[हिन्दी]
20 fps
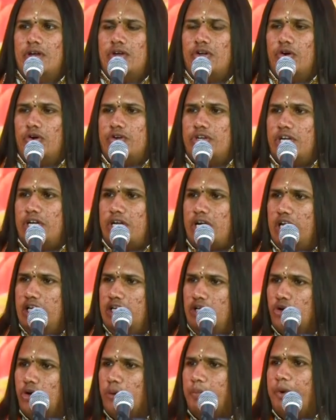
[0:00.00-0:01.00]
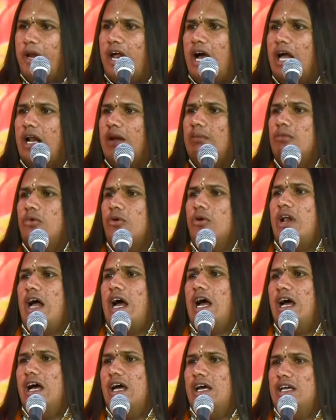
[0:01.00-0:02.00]
क्योंकि कलयुग प्रारंभ हो
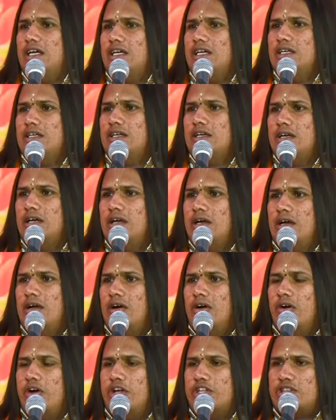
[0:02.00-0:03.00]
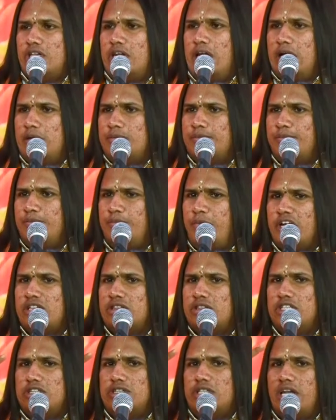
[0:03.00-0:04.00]
रहा है इतना
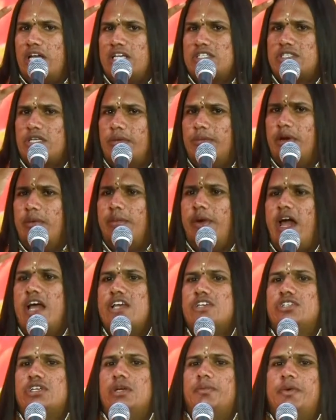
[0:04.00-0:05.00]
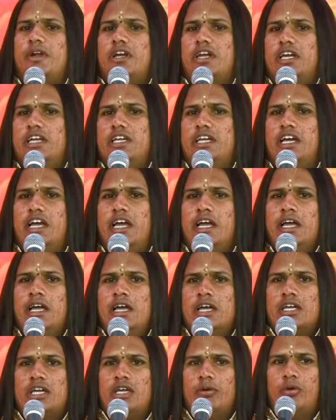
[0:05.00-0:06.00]
वक्त इतना समय व्यास जी पर नहीं है
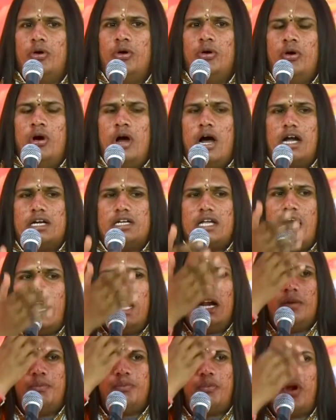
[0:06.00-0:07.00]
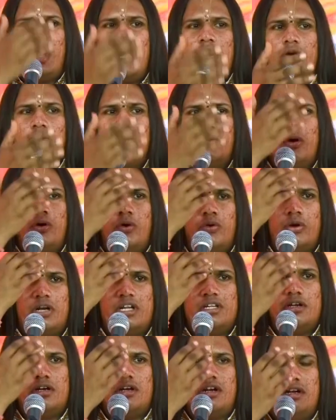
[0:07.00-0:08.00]
कि वो अठारह पुराणों को
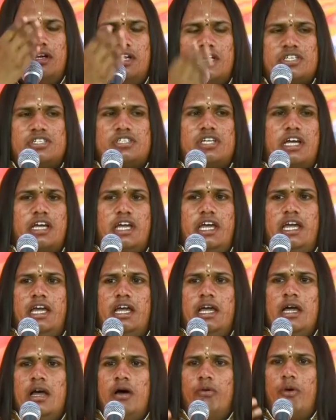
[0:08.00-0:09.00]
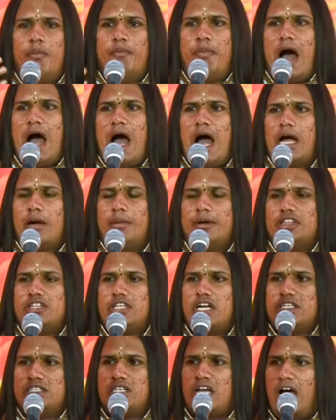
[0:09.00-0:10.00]
लिख सके वो भागवत
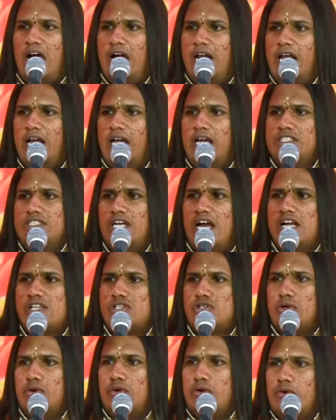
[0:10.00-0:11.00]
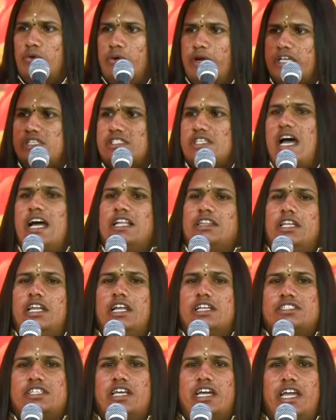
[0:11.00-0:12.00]
के अठारह हजार श्लोकों एक साथ
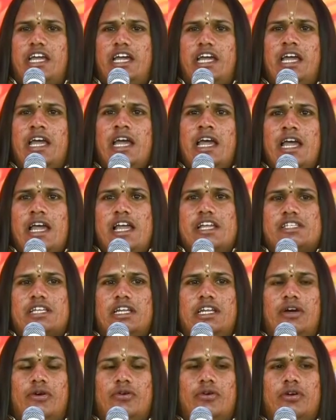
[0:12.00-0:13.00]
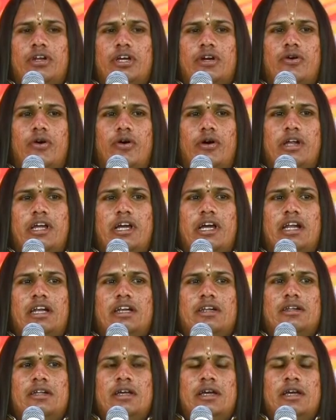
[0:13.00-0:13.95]
लिख सके इसलिए उन्होंने गौरी गन,